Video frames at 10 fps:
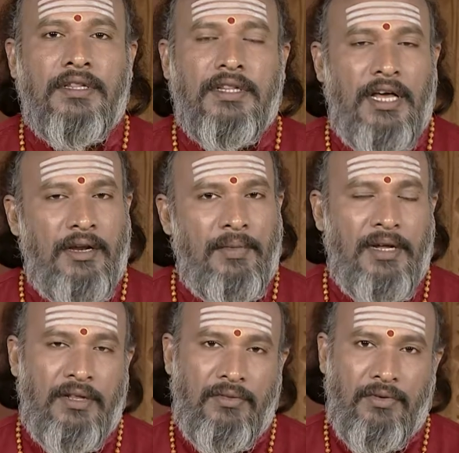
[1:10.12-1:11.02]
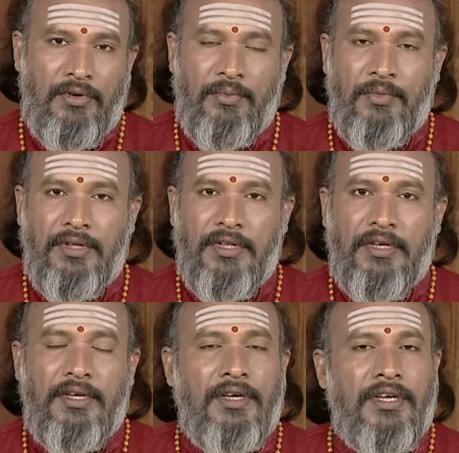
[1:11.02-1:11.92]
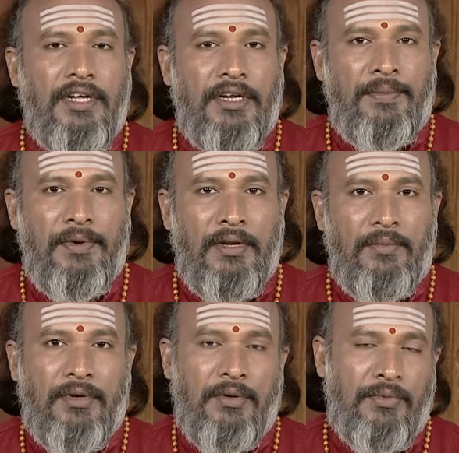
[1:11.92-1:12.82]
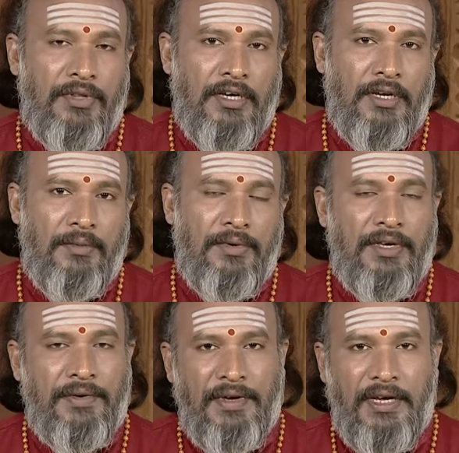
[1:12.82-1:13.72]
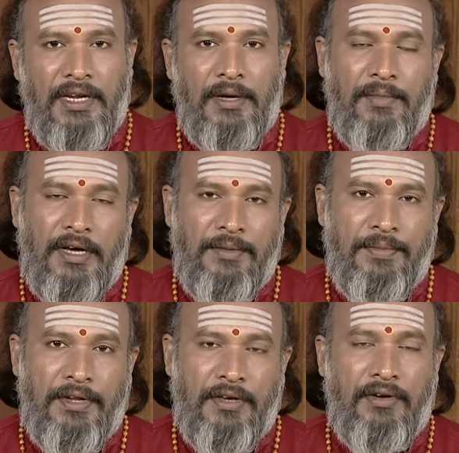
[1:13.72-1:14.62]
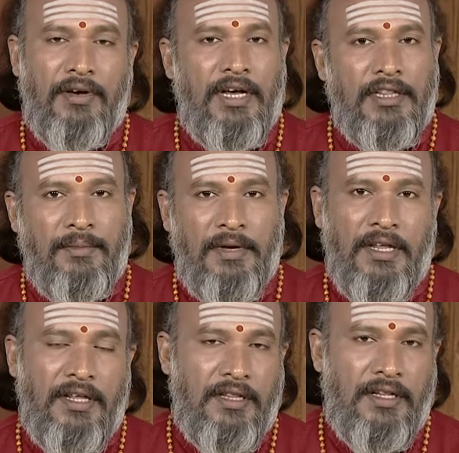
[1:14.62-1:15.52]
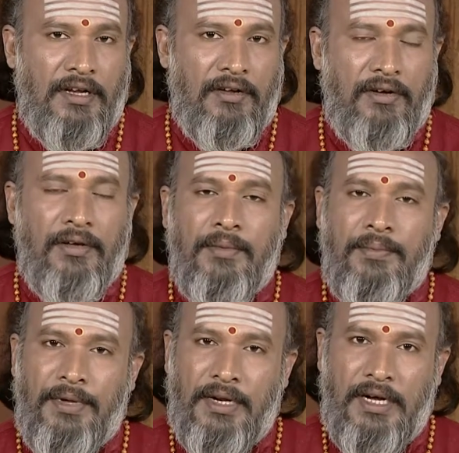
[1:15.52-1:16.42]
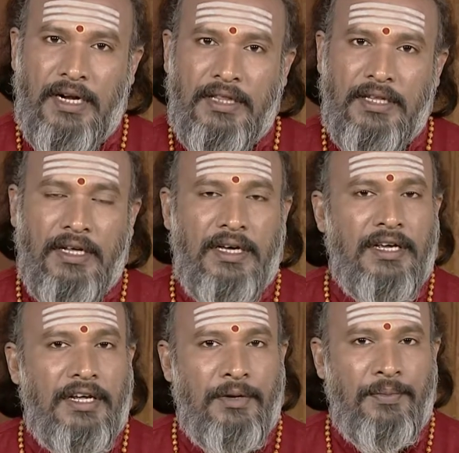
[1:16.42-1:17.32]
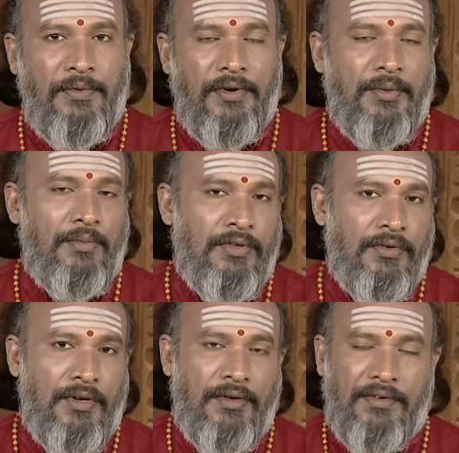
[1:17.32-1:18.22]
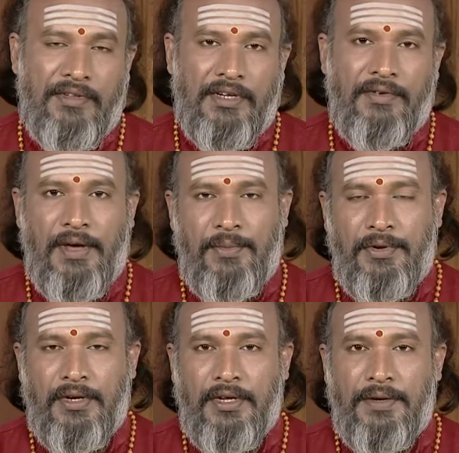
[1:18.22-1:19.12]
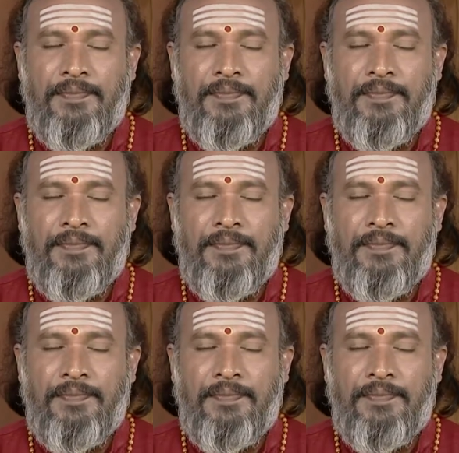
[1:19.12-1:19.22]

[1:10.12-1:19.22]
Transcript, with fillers: தாறுமாறாக தூக்கும்போது இடுப்பெலும்பு முதுகெலும்பு இவையெல்லாம் பாதிப்படையும் அந்த மாதிரி இருந்தாலும் பிற்காலத்தில் இடுப்பு வலி முதுகு வலி வருவதற்கு வாய்ப்புண்டு